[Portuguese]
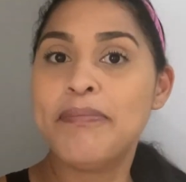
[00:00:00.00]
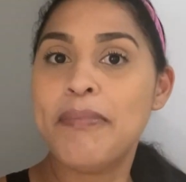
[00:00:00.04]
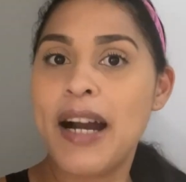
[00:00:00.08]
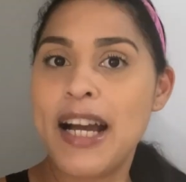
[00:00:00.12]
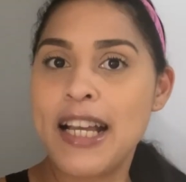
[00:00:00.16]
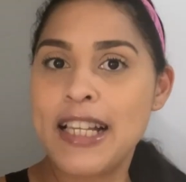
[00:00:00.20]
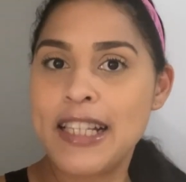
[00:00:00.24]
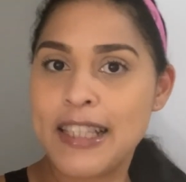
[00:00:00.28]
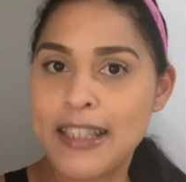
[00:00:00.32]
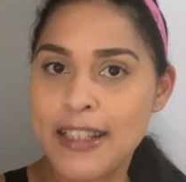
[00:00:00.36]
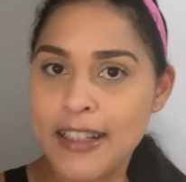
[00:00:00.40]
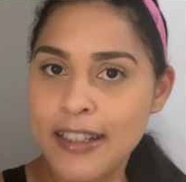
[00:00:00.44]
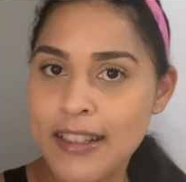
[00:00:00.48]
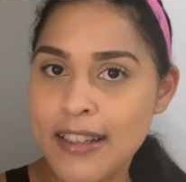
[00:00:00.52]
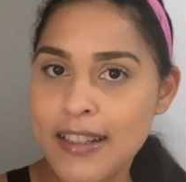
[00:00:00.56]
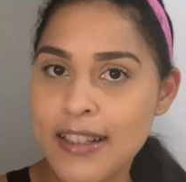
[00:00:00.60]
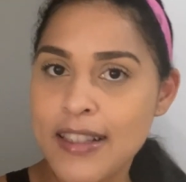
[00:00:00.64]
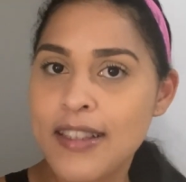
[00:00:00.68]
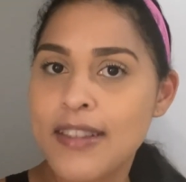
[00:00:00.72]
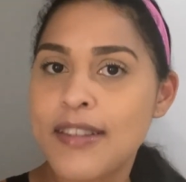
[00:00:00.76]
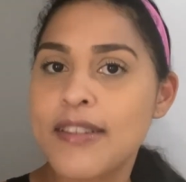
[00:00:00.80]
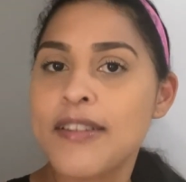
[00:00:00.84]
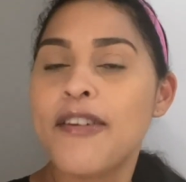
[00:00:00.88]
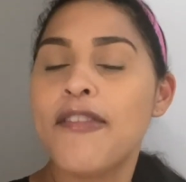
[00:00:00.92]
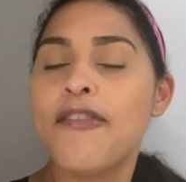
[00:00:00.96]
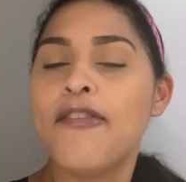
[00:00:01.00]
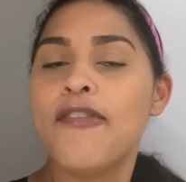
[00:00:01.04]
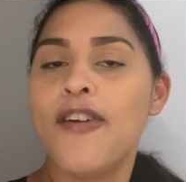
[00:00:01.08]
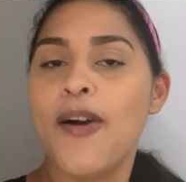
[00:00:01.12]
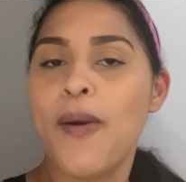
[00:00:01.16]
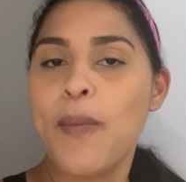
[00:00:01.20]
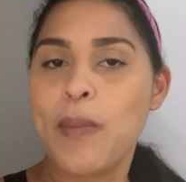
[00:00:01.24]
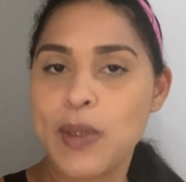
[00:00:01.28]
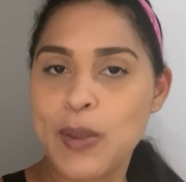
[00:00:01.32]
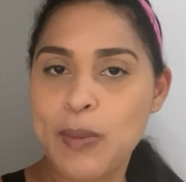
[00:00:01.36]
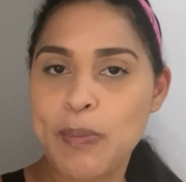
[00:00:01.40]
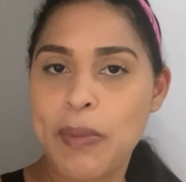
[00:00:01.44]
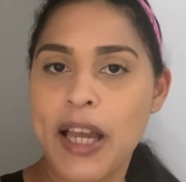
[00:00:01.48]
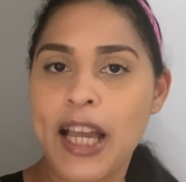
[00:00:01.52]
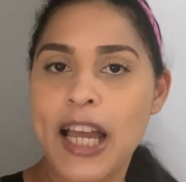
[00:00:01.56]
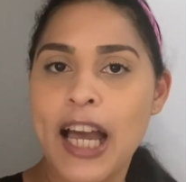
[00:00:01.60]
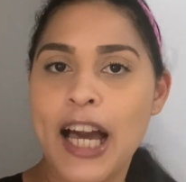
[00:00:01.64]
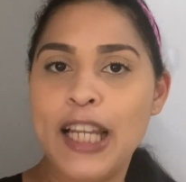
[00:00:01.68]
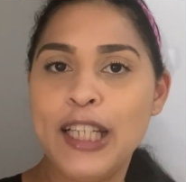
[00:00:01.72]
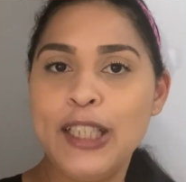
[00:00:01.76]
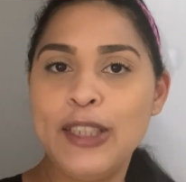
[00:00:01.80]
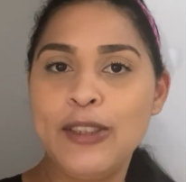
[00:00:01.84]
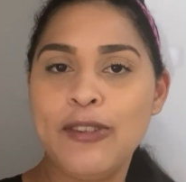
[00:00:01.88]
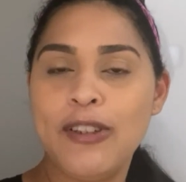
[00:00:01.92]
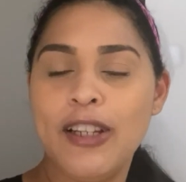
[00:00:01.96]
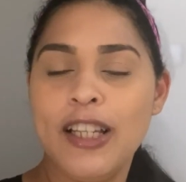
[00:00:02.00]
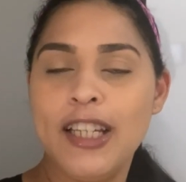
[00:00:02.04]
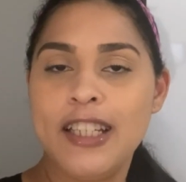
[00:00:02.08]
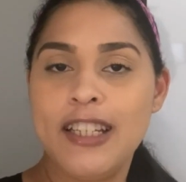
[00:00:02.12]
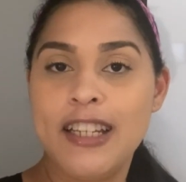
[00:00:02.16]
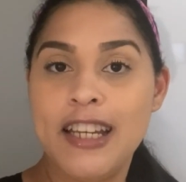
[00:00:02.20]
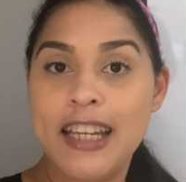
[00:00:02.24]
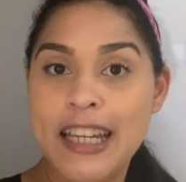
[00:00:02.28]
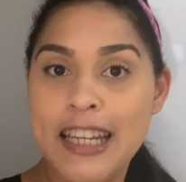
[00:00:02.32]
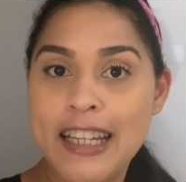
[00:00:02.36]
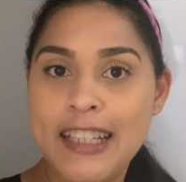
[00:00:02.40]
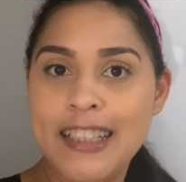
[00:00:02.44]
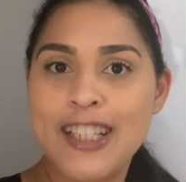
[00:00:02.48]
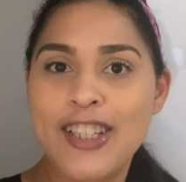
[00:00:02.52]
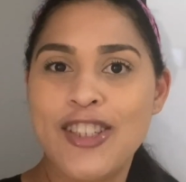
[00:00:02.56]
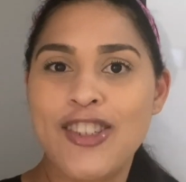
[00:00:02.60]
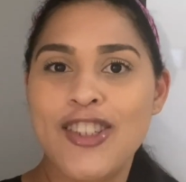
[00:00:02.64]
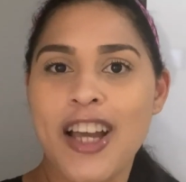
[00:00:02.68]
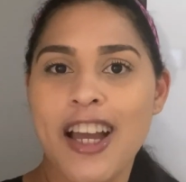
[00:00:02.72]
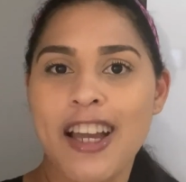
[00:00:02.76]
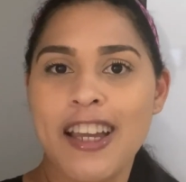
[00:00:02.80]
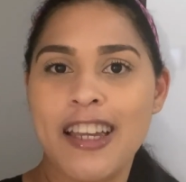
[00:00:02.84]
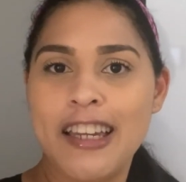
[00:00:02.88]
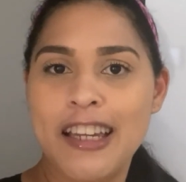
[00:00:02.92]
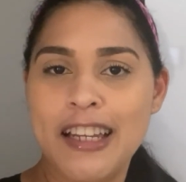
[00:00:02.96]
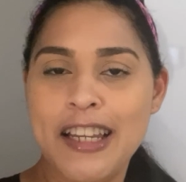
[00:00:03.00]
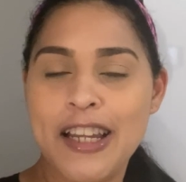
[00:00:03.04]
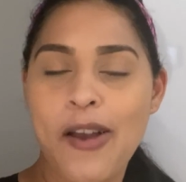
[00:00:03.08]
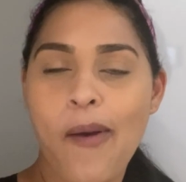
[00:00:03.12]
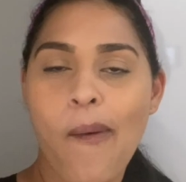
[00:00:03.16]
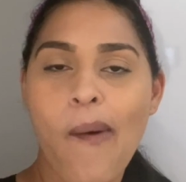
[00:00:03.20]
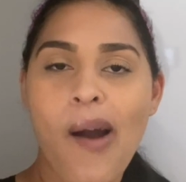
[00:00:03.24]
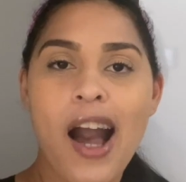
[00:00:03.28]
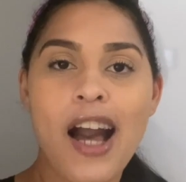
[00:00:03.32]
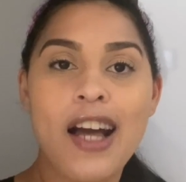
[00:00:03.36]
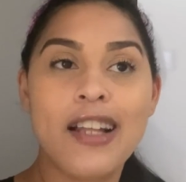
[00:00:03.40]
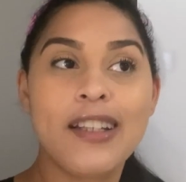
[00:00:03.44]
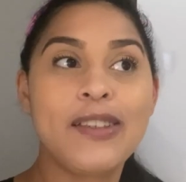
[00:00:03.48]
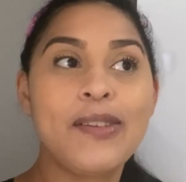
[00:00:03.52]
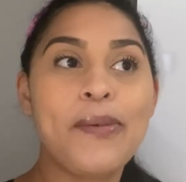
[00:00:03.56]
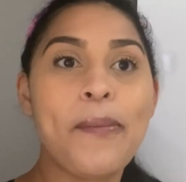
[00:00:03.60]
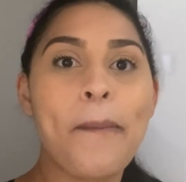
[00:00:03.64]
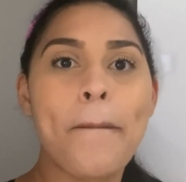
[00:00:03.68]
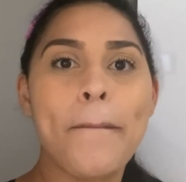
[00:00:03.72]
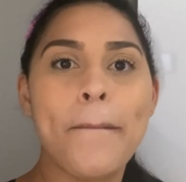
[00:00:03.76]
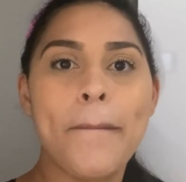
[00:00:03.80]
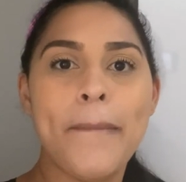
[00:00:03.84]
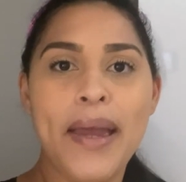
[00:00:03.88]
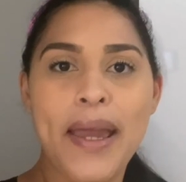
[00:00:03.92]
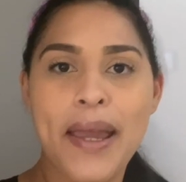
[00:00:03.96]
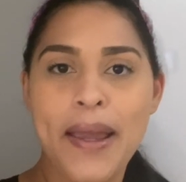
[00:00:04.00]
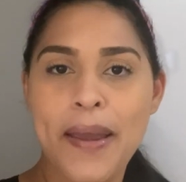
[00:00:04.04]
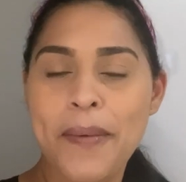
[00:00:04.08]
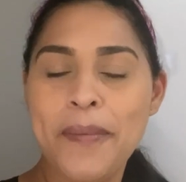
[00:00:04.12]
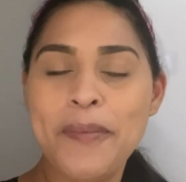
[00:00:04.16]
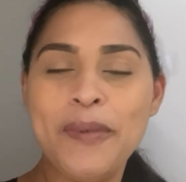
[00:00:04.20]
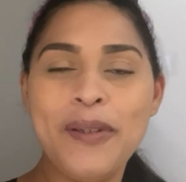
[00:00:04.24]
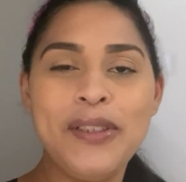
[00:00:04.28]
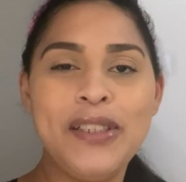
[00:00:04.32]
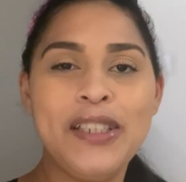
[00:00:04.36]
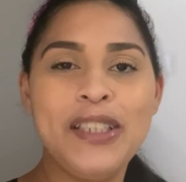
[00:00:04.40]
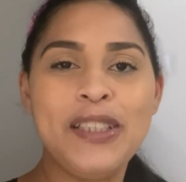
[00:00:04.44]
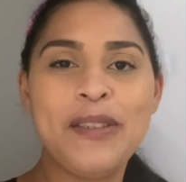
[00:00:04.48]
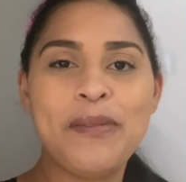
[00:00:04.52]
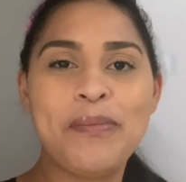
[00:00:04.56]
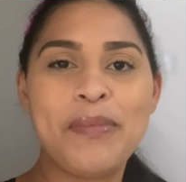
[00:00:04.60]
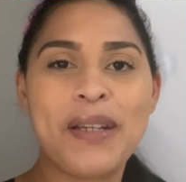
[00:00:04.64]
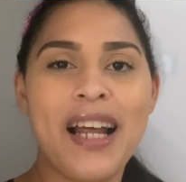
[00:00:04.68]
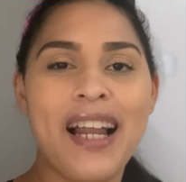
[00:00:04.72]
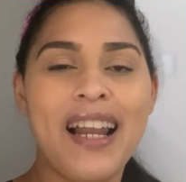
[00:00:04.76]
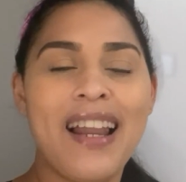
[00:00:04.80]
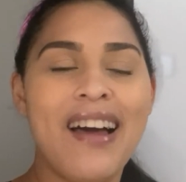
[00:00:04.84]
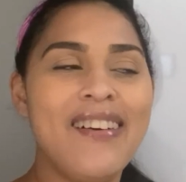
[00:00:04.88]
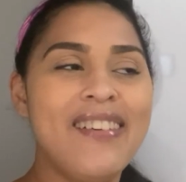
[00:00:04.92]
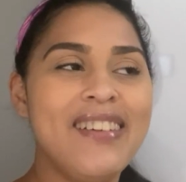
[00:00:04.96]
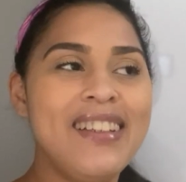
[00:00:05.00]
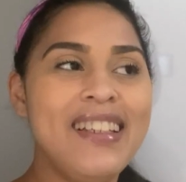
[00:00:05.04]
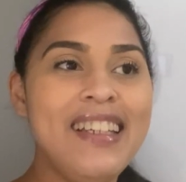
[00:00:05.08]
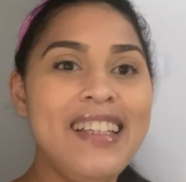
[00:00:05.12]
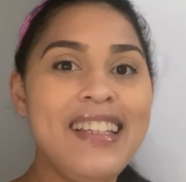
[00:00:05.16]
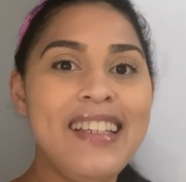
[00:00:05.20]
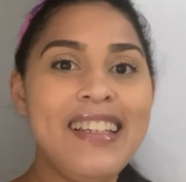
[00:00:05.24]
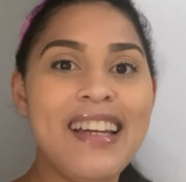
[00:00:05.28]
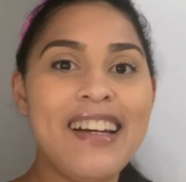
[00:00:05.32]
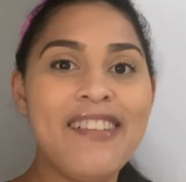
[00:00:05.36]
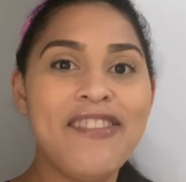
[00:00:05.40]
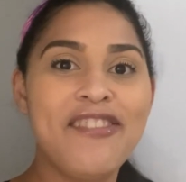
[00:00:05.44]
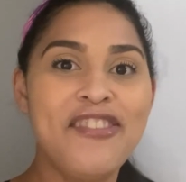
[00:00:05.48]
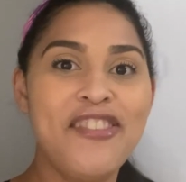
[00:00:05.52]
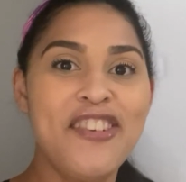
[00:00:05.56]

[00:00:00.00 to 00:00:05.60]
Mas antes, Vamos pegar ali no leirê, deixar aquele quarto bem bonito para Laurinha.